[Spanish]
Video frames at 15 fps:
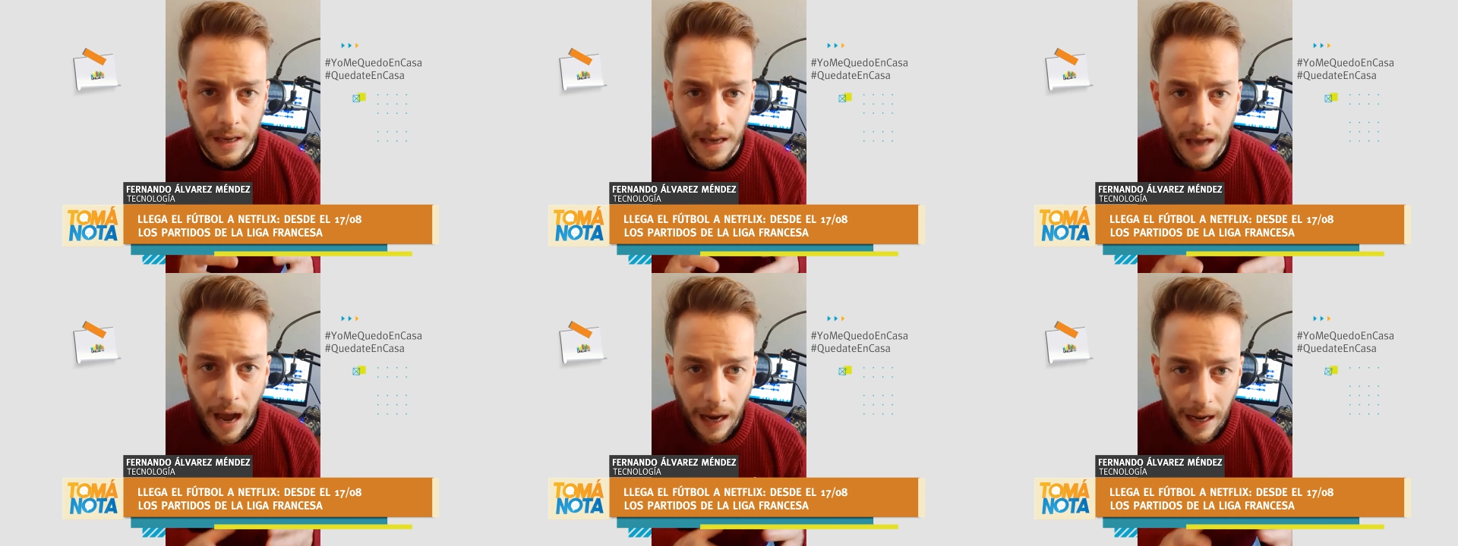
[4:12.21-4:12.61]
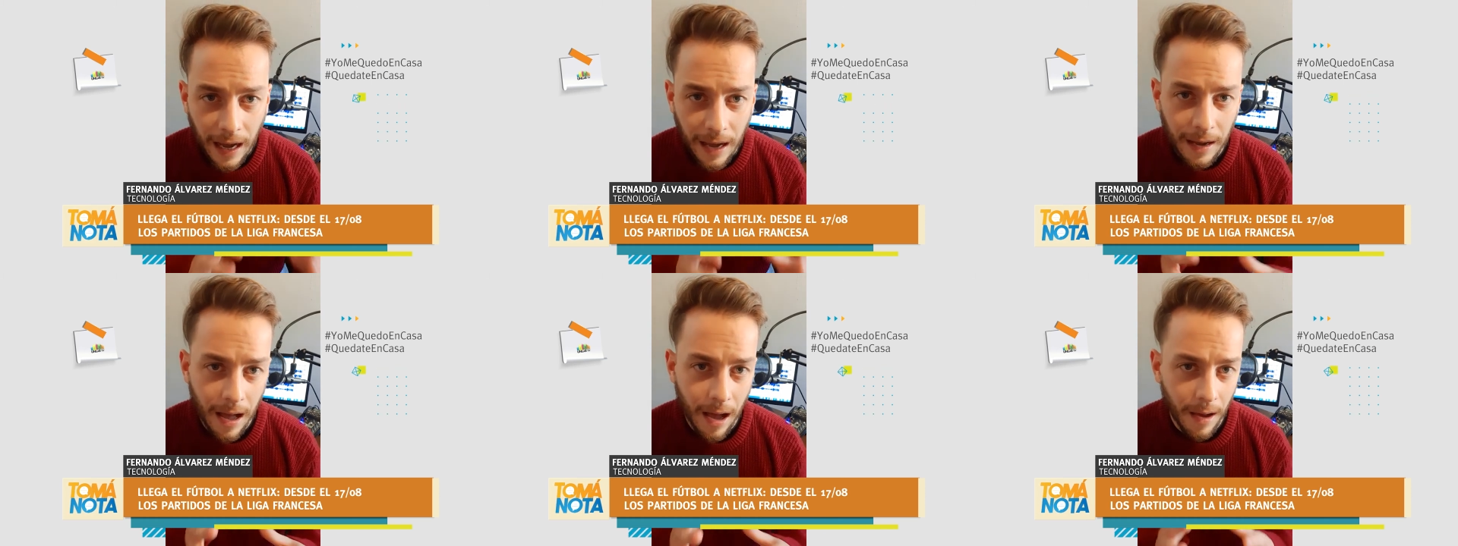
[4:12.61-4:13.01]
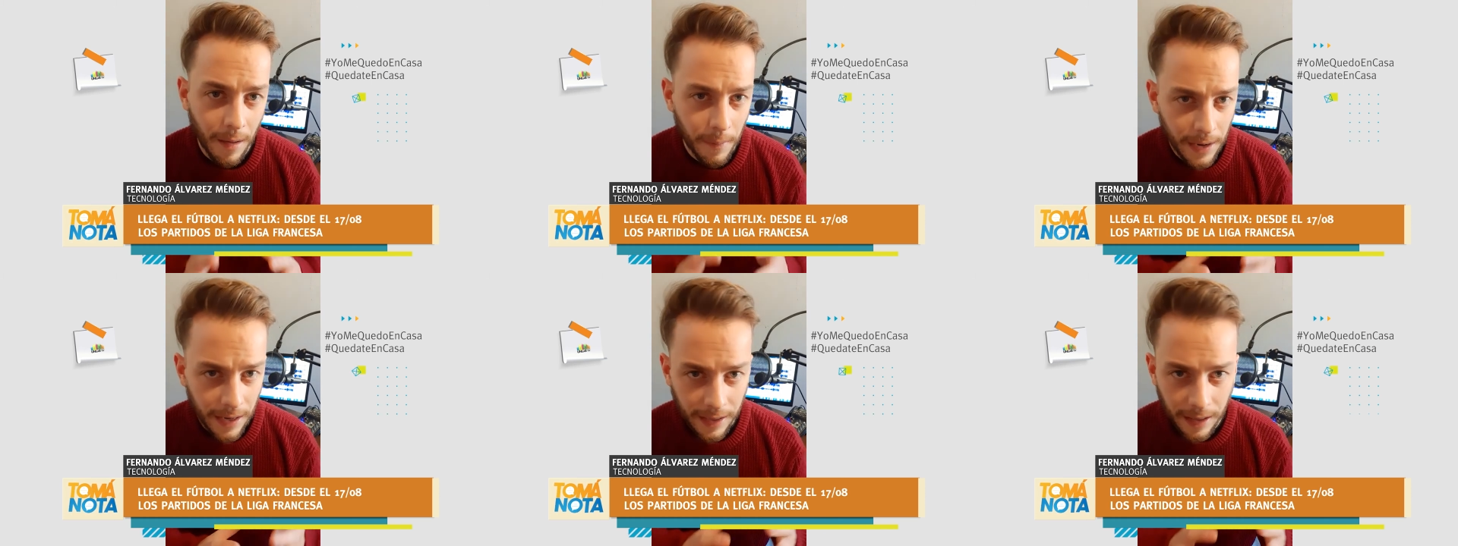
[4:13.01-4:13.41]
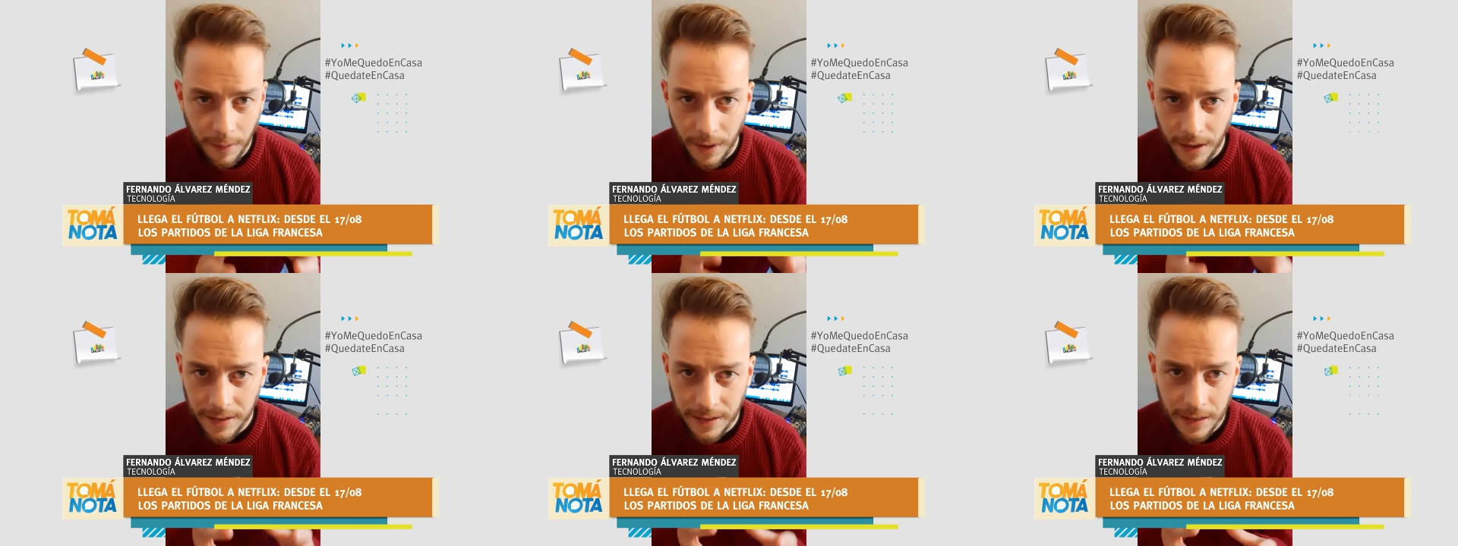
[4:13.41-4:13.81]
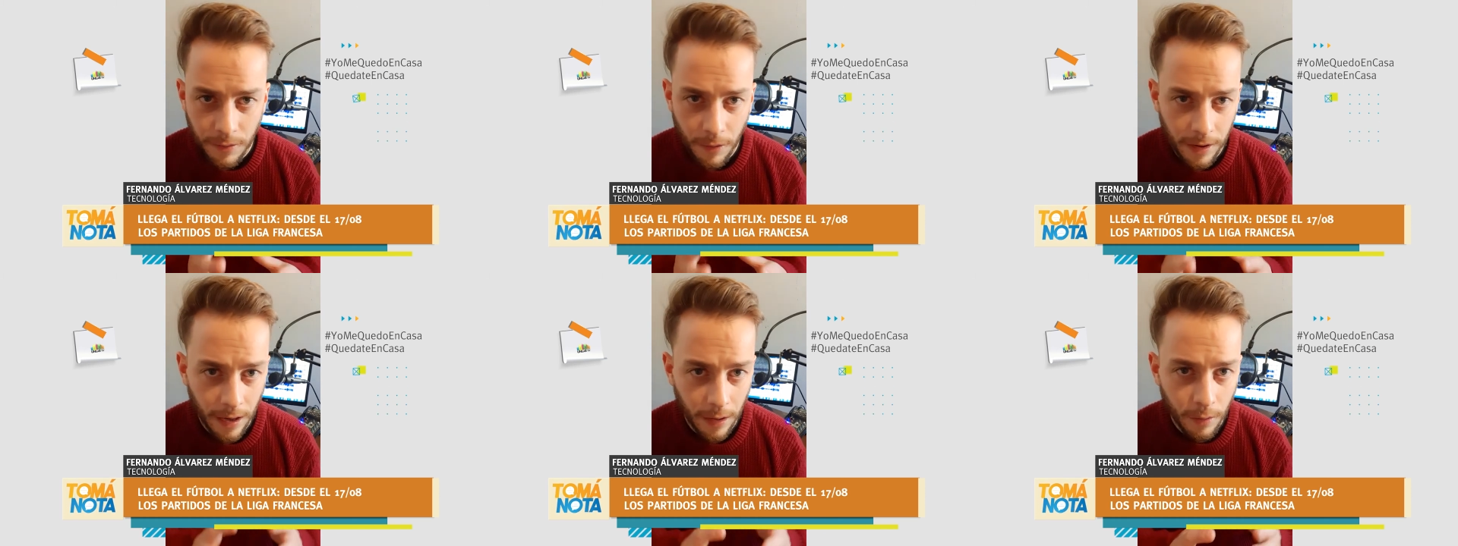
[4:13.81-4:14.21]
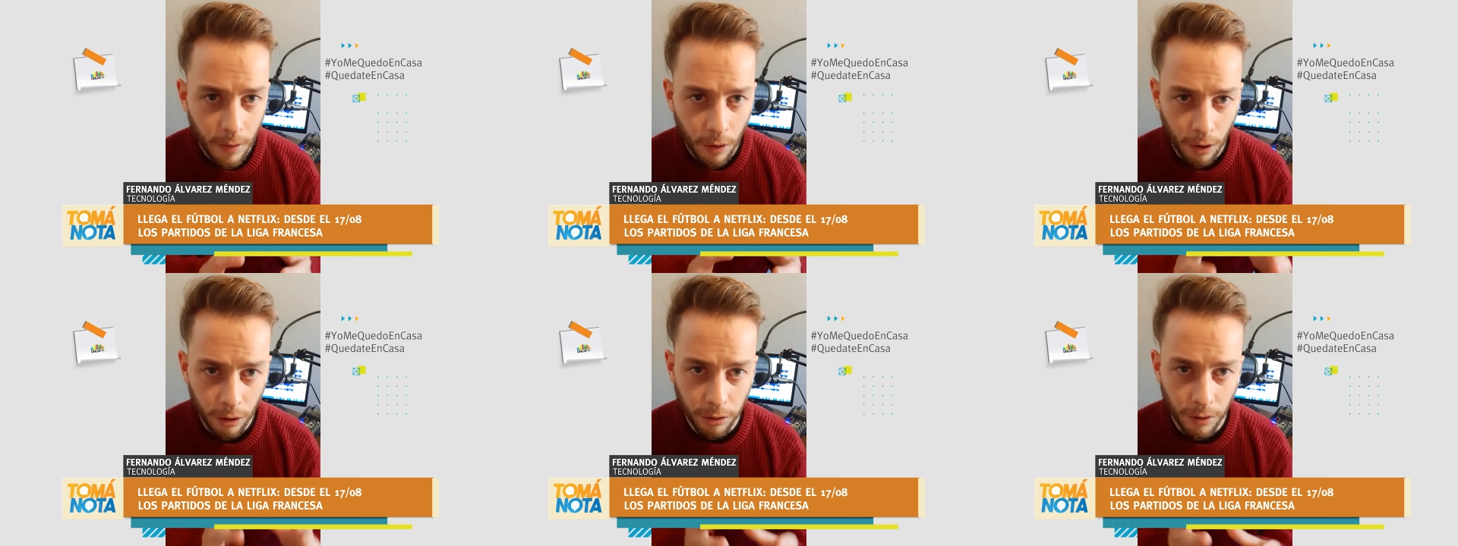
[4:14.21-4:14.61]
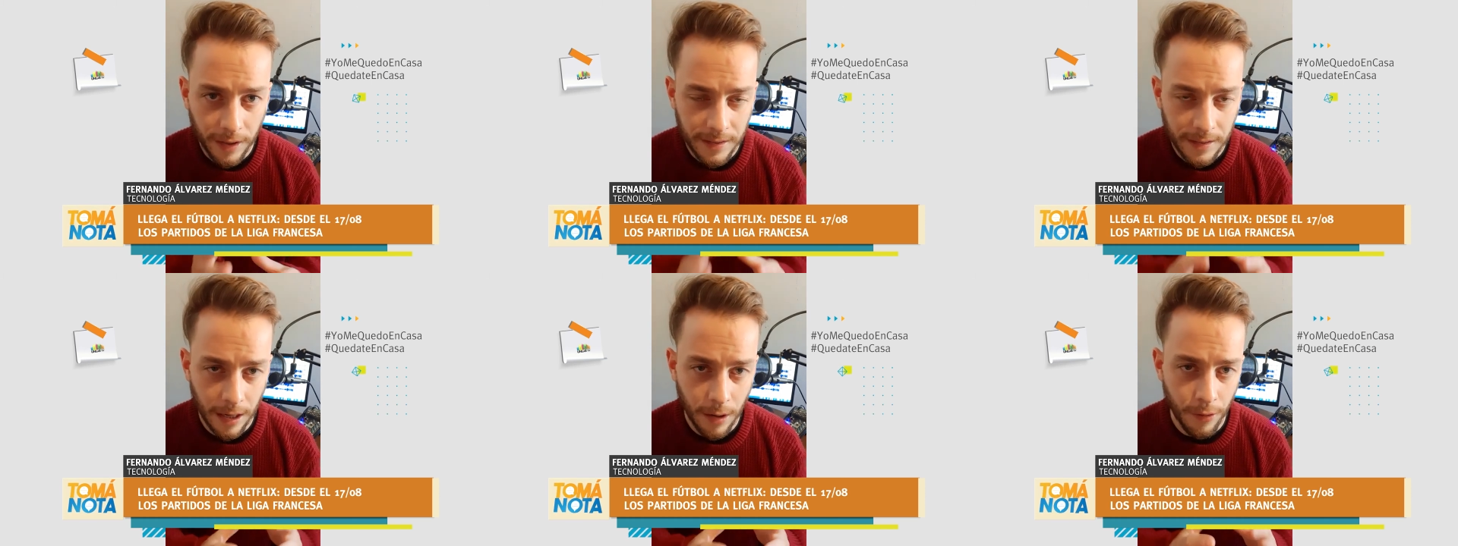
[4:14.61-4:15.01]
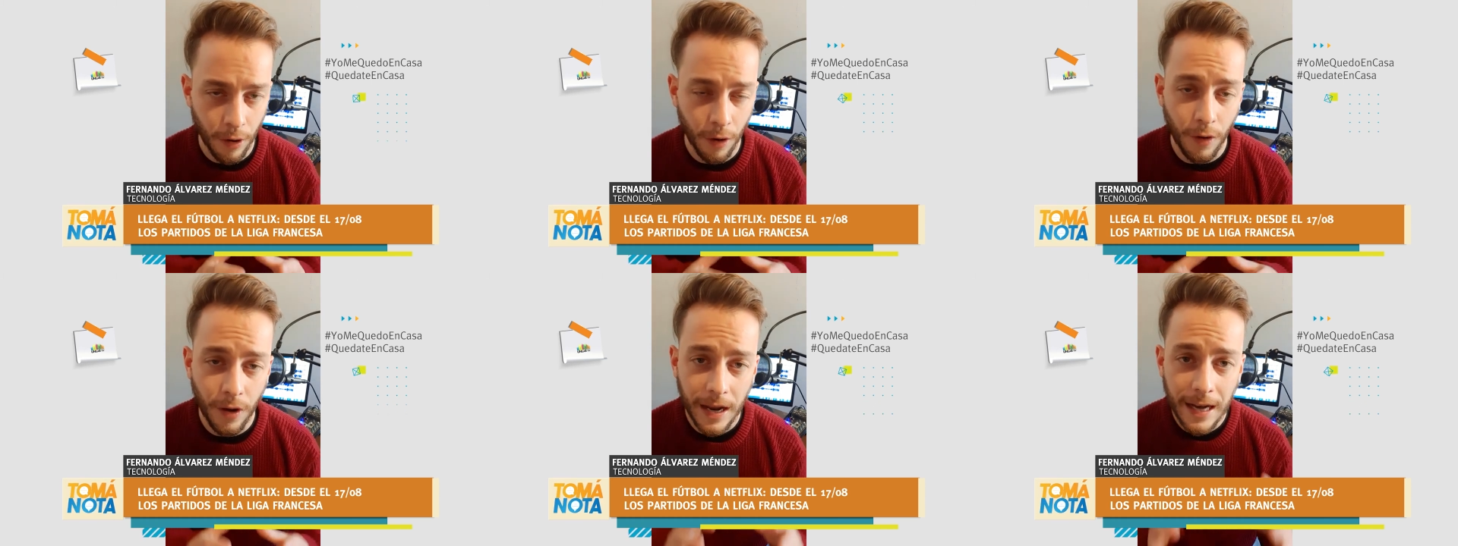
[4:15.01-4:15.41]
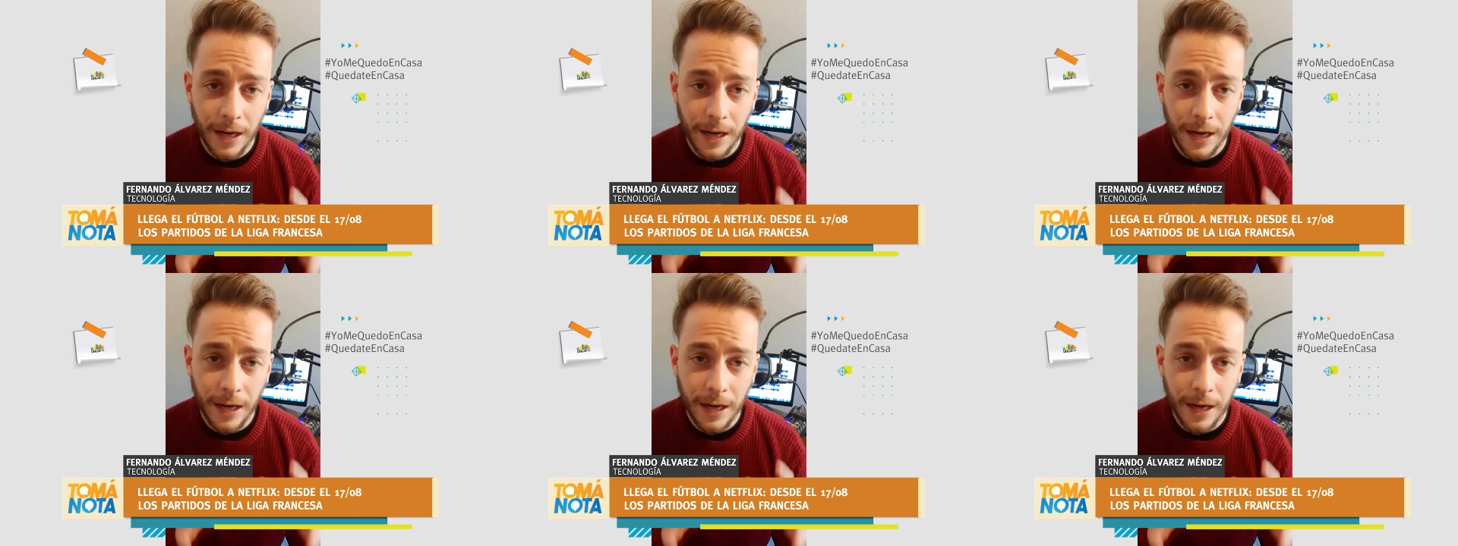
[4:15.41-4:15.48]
y acá habrá que ver si no hay algún costo extra o no.